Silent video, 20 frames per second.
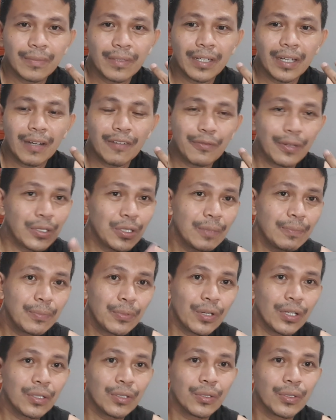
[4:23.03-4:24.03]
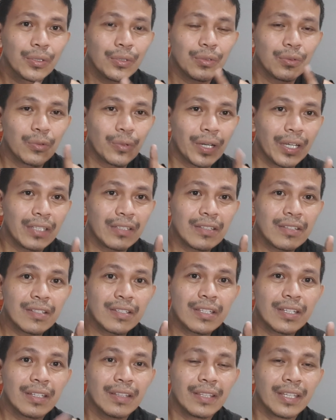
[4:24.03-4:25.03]
uh, follow up po ako
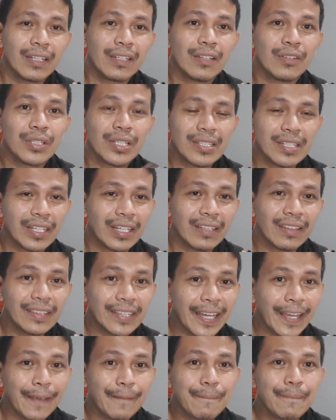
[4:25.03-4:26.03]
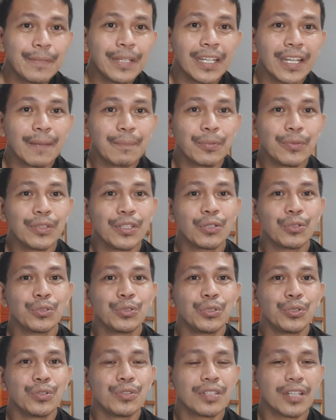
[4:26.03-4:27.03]
once. Then in the second time na nagpunta ko
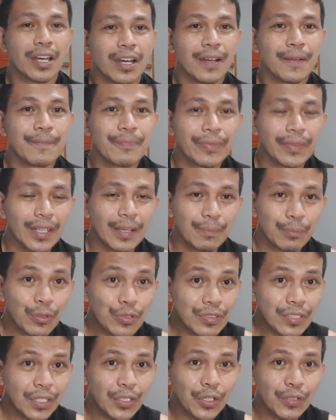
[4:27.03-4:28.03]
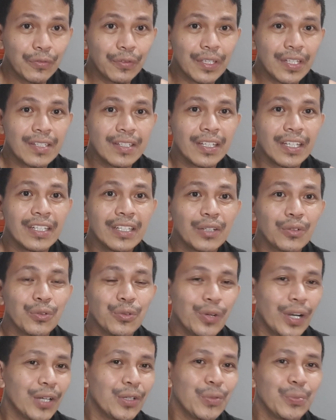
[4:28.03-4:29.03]
doon sa postal office,
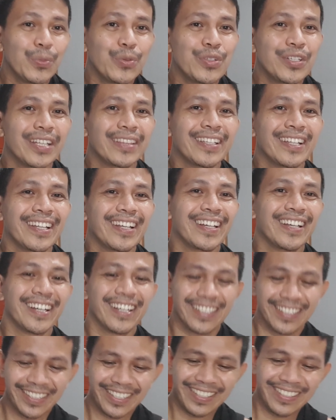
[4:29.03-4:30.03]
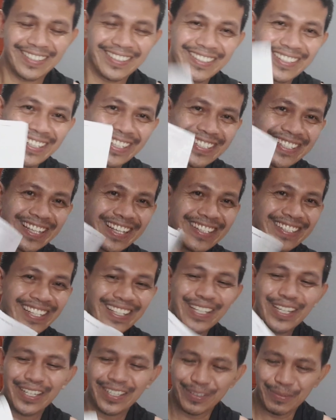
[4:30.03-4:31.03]
inakuha eh, ko po siya talaga.
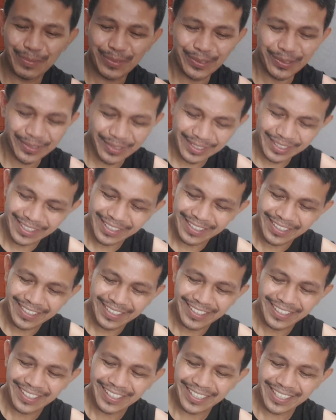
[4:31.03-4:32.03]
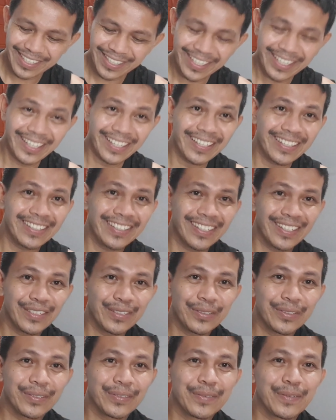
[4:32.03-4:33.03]
Saya-saya po. Kasi ano,